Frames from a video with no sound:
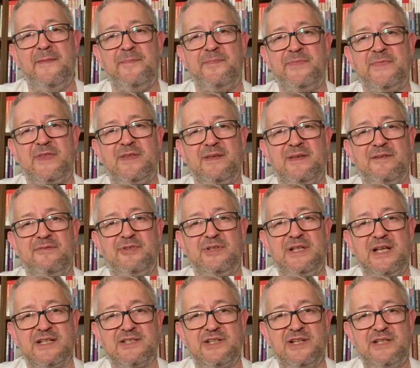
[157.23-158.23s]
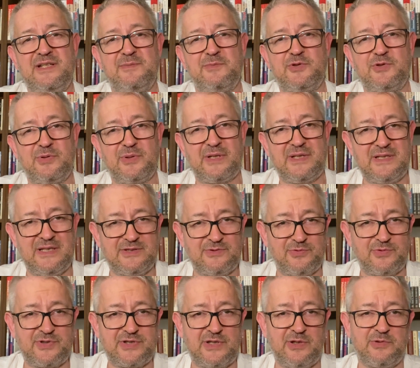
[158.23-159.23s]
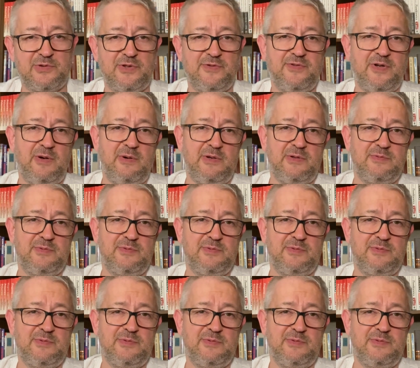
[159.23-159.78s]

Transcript: Y, wydarzeniem, które nas ukształtowało,